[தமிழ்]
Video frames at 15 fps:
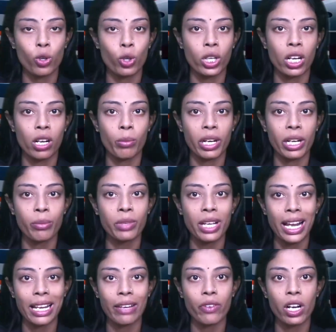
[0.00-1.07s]
குருக்கள் மடம்
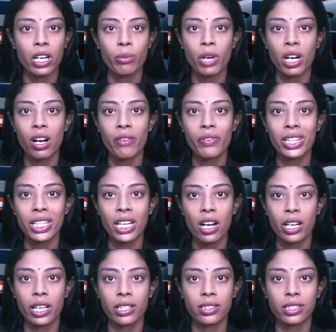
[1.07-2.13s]
கலைவாணி மகா
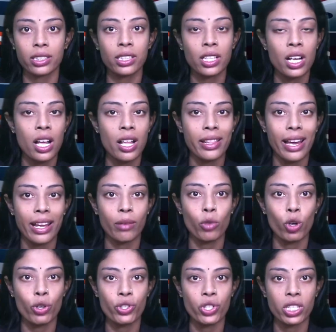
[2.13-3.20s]
வித்தியாலயத்தில் தரம்
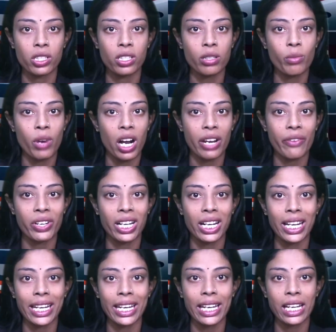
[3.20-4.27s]
ஒன்றிற்கு மாணவர்களை
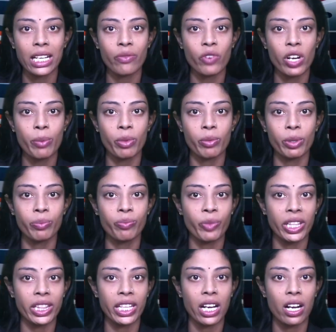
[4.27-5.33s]
இணைக்கும் வைபவம்
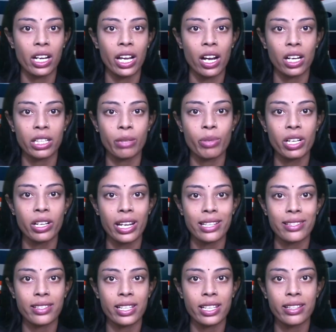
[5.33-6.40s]
வித்தியாலய அதிபர் எஸ்
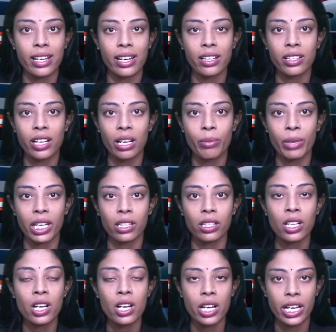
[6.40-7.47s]
சிறிதரன் தலைமையில்
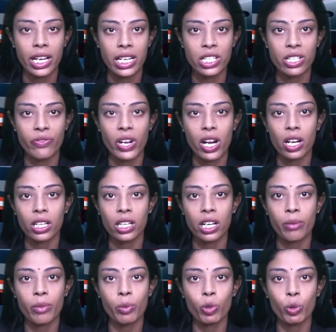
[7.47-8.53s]
இன்று
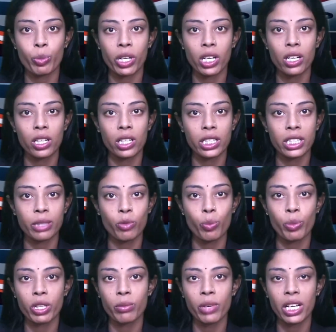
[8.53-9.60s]
வியாழக்கிழமை முற்பகல் எட்டு
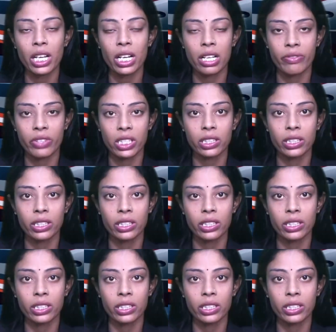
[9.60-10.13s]
முப்பது மணியளவில்